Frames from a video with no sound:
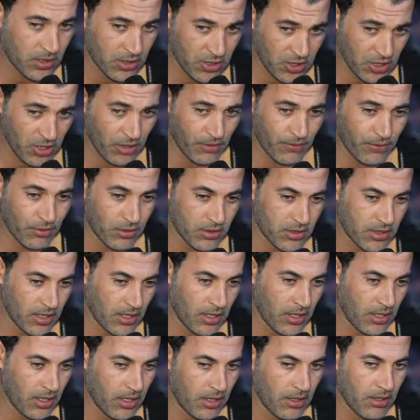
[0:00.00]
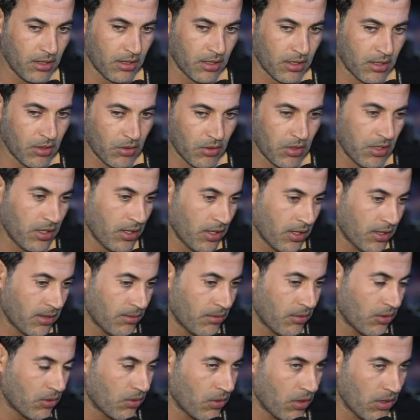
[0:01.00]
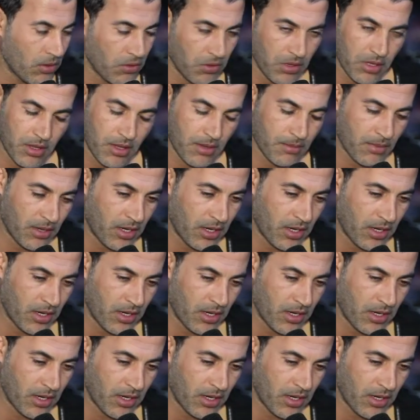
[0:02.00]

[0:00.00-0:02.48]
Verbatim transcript: تجي الفرصه اللي كوني نخدم لتوال وهذا